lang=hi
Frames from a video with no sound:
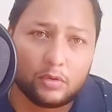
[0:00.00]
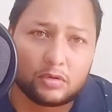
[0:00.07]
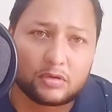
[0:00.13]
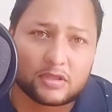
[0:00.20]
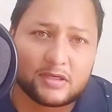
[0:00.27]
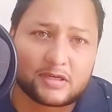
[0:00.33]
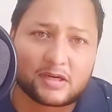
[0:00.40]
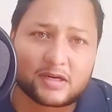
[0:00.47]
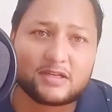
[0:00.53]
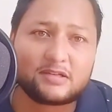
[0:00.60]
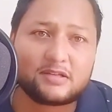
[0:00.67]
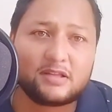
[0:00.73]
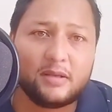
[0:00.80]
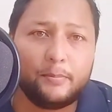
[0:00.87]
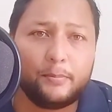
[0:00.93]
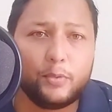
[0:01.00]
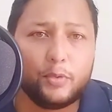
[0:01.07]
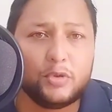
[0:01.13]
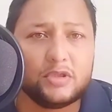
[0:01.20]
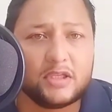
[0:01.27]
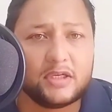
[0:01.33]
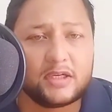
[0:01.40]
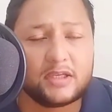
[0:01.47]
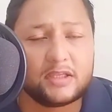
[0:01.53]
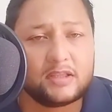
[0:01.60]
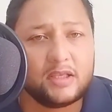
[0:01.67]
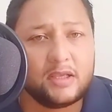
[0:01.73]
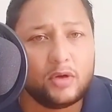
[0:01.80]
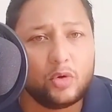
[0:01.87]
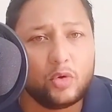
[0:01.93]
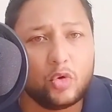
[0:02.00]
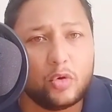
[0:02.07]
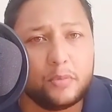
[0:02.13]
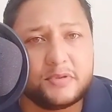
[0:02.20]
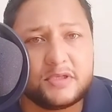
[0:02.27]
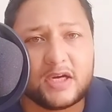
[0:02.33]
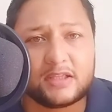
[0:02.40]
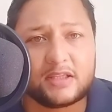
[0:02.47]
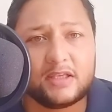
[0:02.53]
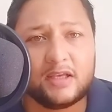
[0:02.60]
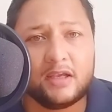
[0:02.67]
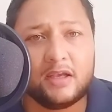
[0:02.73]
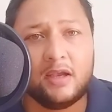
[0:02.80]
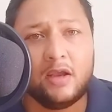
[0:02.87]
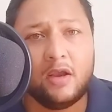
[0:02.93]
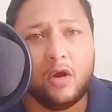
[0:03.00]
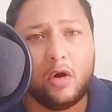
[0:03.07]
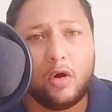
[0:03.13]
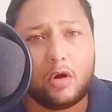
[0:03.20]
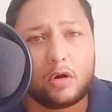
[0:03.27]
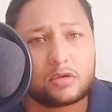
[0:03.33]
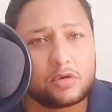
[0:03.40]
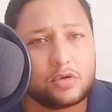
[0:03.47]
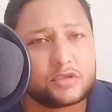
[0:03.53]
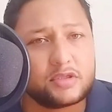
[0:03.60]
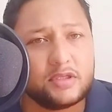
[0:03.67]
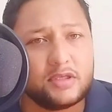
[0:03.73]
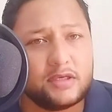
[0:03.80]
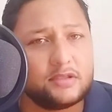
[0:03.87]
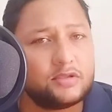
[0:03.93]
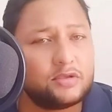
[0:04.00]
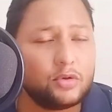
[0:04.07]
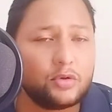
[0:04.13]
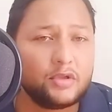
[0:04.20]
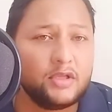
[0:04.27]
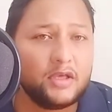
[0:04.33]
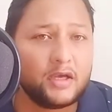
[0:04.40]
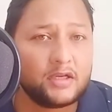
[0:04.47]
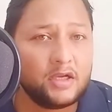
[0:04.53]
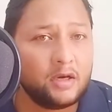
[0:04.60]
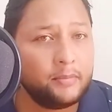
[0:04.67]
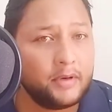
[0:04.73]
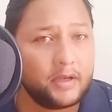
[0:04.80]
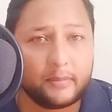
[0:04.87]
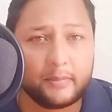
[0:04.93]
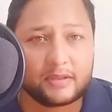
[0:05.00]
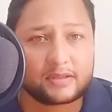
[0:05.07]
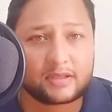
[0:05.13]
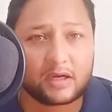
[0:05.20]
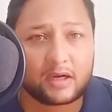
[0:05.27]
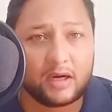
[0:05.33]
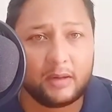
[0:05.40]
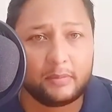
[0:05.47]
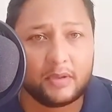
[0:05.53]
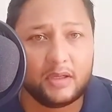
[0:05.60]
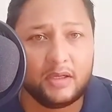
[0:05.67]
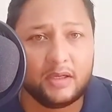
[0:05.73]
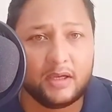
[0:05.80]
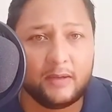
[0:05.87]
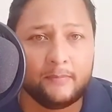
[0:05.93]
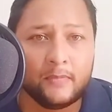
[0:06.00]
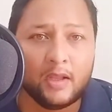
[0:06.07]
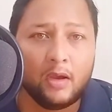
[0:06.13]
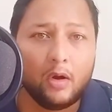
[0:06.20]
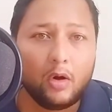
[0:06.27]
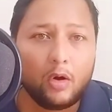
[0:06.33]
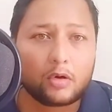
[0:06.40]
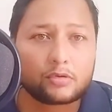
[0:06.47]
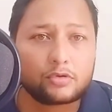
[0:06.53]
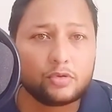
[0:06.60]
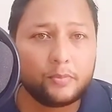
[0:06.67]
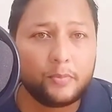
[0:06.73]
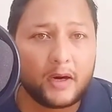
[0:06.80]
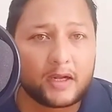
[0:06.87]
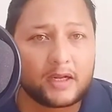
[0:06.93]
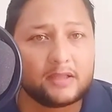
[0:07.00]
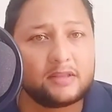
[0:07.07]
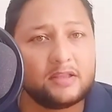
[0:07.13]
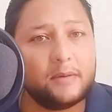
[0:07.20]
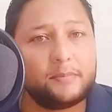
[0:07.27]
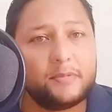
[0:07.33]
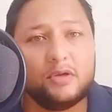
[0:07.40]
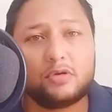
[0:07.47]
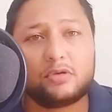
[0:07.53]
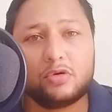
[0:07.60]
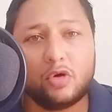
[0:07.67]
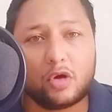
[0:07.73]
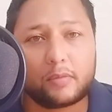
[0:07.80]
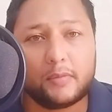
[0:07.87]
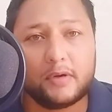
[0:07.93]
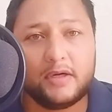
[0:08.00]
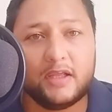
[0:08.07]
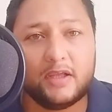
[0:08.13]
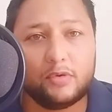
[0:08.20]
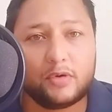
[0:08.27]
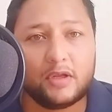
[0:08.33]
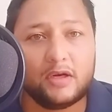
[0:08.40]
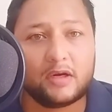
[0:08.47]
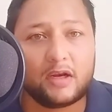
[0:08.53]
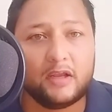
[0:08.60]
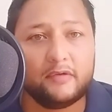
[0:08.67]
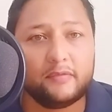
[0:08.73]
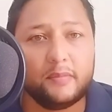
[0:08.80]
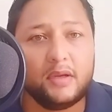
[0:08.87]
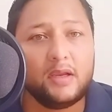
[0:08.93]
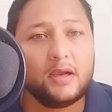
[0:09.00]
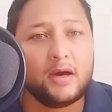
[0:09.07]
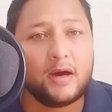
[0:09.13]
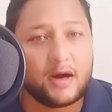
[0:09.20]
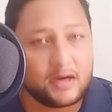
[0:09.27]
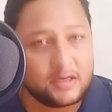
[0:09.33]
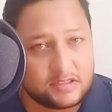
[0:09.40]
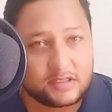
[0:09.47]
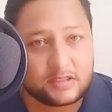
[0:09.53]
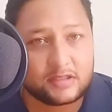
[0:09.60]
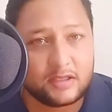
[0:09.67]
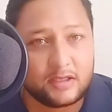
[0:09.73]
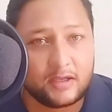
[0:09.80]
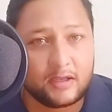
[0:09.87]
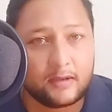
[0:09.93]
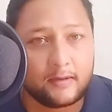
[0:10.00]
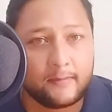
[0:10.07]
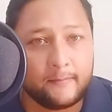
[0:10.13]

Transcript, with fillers: उस इंटरेस्ट से पूरी तरीके से ऊब जाते हैं और सोचते हैं छोड़ जा रही हमारे बस का काम नहीं है और दोबारा से अपनी उस नॉर्मल डे रूटीन लाइफ में आ जाते हैं